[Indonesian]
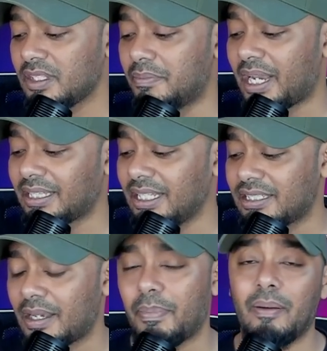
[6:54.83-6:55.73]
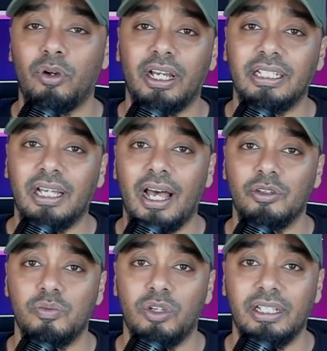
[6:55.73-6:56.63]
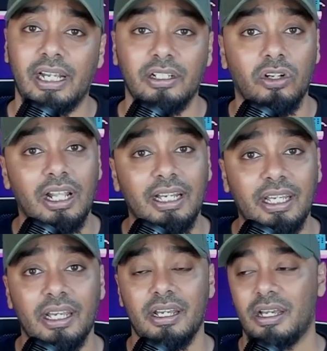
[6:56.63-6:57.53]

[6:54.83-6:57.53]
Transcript: berarti sepak bola kita harus mulai dari nol lagi.